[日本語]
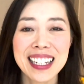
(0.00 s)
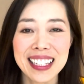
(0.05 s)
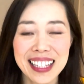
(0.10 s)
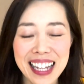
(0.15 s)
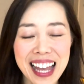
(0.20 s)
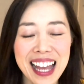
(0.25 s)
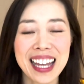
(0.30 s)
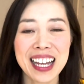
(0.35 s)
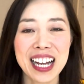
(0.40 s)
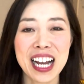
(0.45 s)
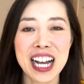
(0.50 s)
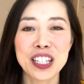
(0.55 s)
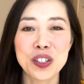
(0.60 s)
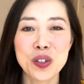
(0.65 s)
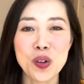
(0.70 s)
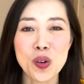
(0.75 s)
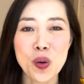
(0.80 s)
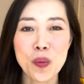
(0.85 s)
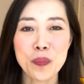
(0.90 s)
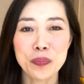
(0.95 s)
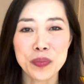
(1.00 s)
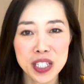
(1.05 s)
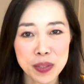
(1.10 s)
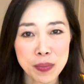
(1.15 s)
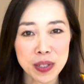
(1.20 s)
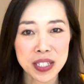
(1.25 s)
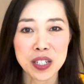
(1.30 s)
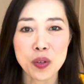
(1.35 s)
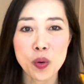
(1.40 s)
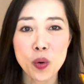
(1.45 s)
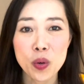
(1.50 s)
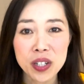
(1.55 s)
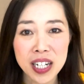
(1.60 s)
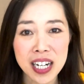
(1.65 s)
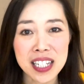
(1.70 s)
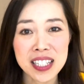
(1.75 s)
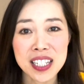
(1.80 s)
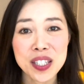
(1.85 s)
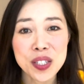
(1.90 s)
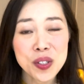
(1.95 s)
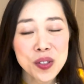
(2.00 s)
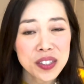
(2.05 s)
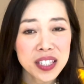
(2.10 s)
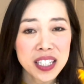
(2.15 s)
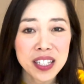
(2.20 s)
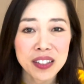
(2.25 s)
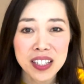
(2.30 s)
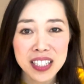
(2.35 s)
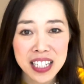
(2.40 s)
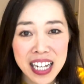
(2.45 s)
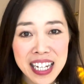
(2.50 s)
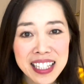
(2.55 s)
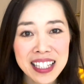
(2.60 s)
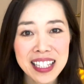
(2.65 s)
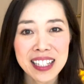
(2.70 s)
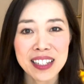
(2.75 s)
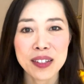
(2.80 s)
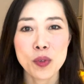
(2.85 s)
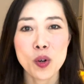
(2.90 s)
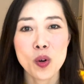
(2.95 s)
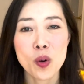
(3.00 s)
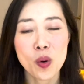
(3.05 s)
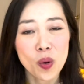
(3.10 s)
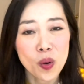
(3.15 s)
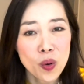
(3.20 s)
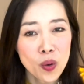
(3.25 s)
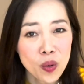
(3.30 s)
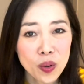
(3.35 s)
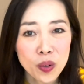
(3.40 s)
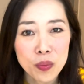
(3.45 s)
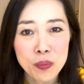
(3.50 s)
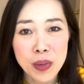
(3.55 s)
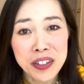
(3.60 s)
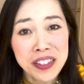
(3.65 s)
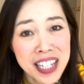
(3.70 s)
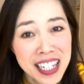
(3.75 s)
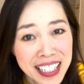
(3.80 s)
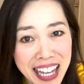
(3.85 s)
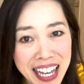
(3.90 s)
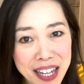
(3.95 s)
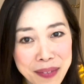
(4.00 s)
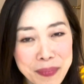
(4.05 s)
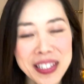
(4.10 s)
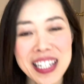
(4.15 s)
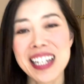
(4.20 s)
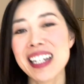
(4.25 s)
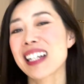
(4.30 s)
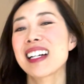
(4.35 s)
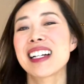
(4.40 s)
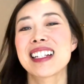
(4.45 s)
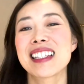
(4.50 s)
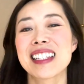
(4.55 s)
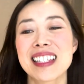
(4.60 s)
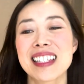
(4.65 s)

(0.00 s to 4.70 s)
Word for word: ね、あのすいませんこういう感じで作ってくださいもう丸投げみたいな感